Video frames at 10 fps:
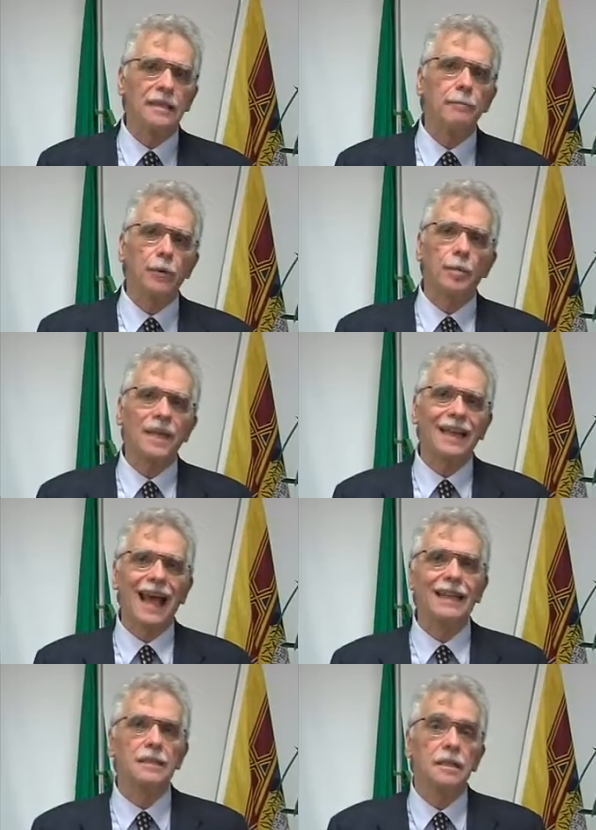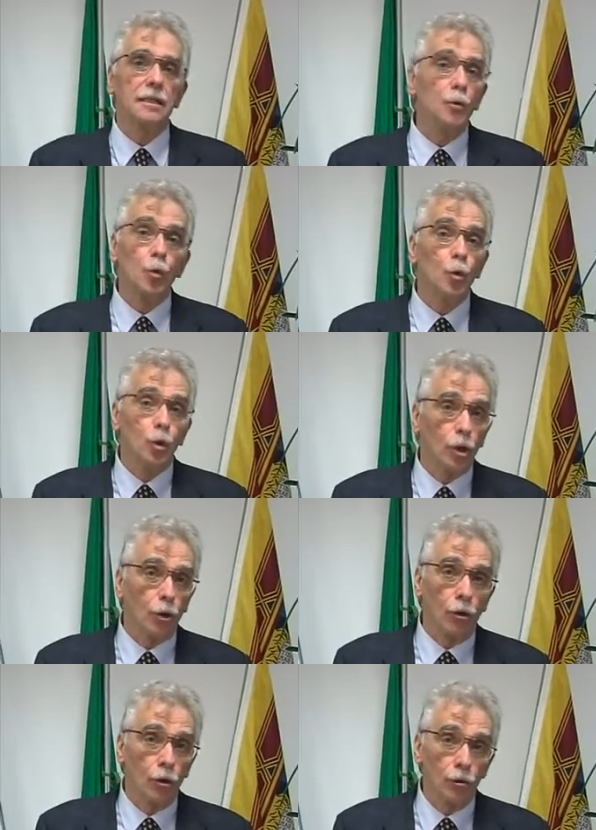di proprietà di un
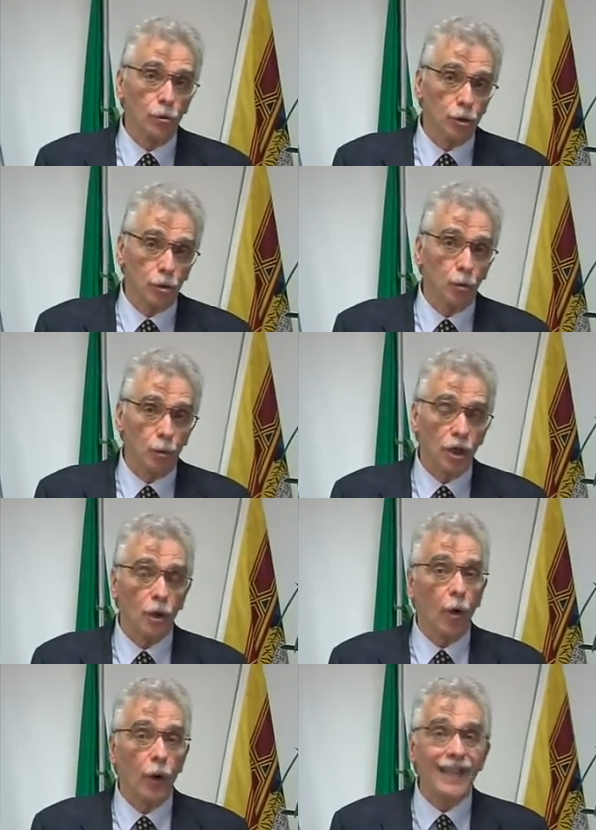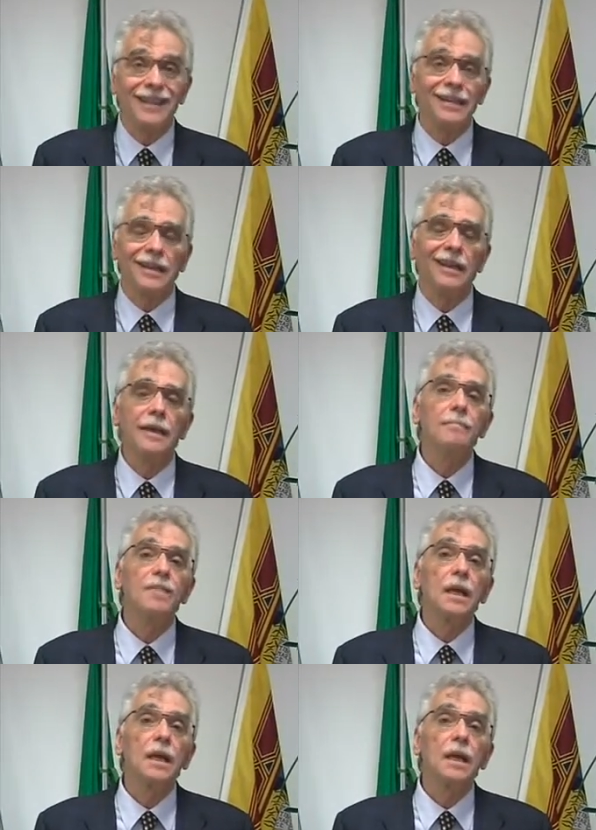unico, di un unico ente,